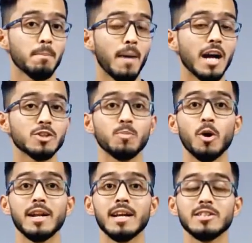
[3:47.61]
पाँच
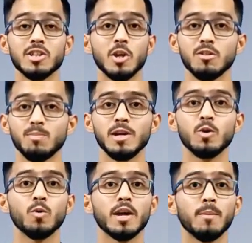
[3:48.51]
पॉइंट हैं जैसे स्पीड
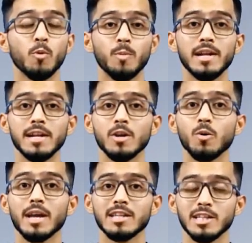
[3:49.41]
हो गया मोबिलिटी हो
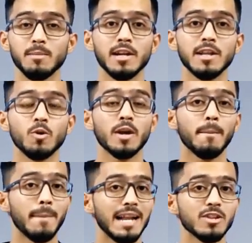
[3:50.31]
गया स्टेबिलिटी हो गया
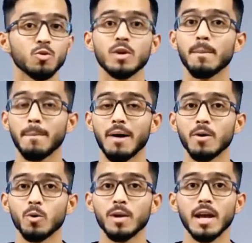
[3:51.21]
बैलेंस हो गया
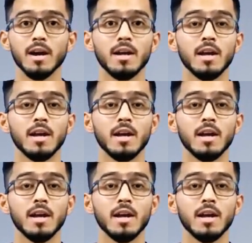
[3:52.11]
पावर हो गया